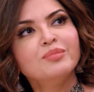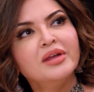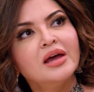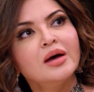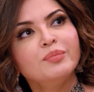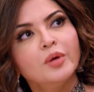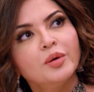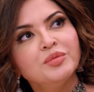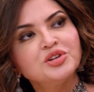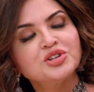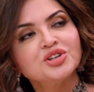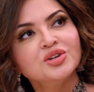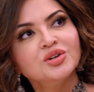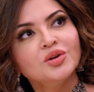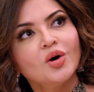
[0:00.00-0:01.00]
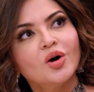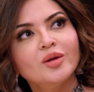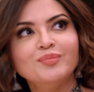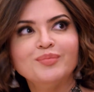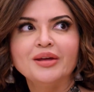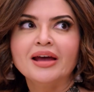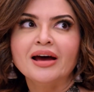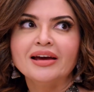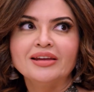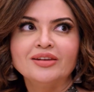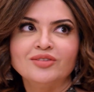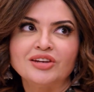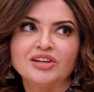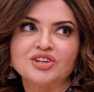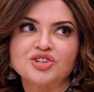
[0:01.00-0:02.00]
ما حدا بيزور حدا بلا
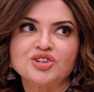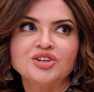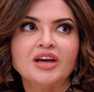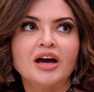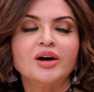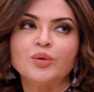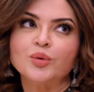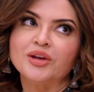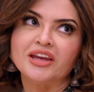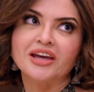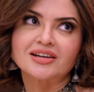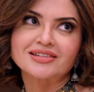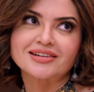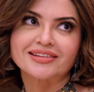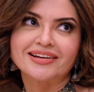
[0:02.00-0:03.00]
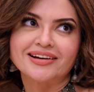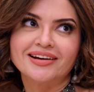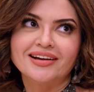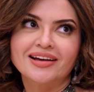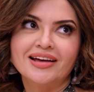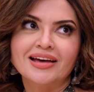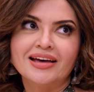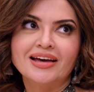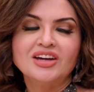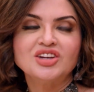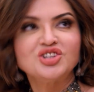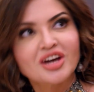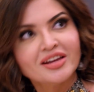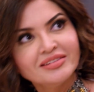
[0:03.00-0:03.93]
إذن أو دعوة رسمية صح؟ ما